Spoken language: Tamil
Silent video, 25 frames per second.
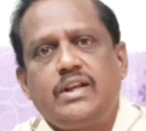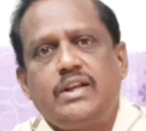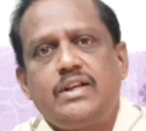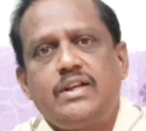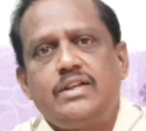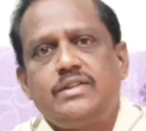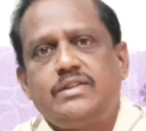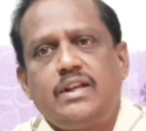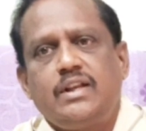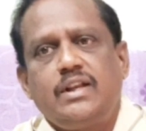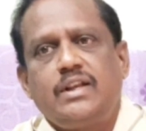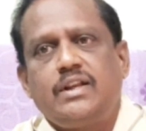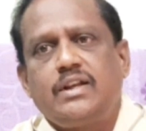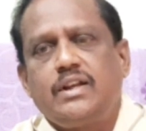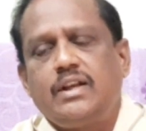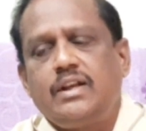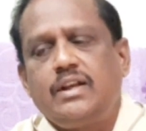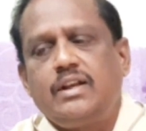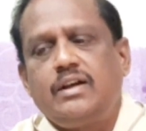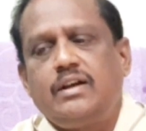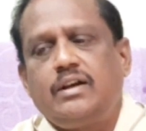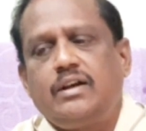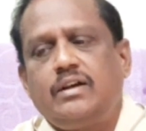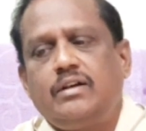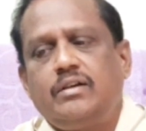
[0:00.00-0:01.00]
இருக்கிற சிலர்
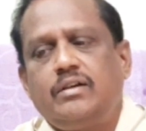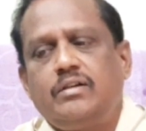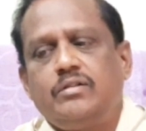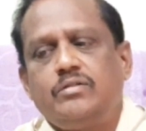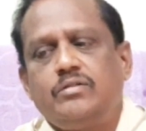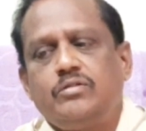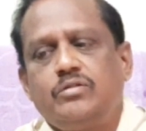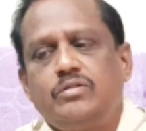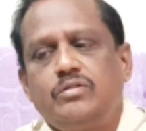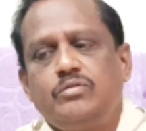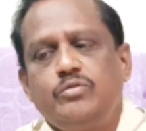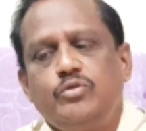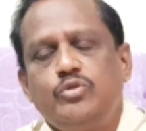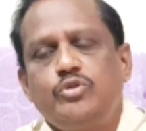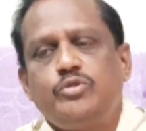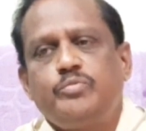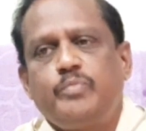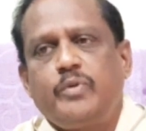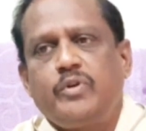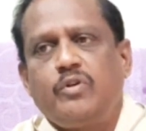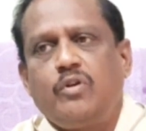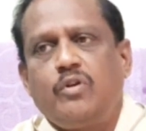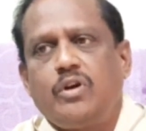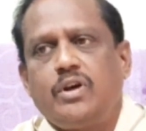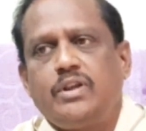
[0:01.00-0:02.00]
எல்லாம்
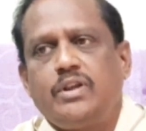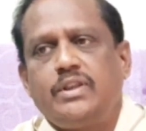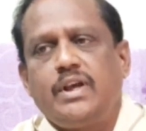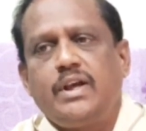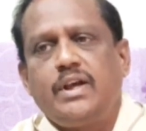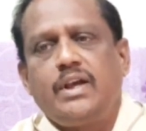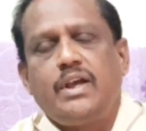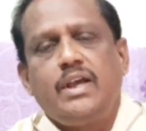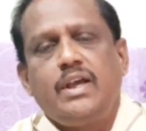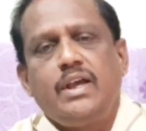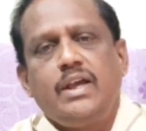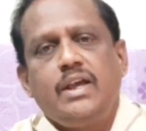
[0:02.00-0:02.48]
யூஸ் பண்ணுவாங்க இந்த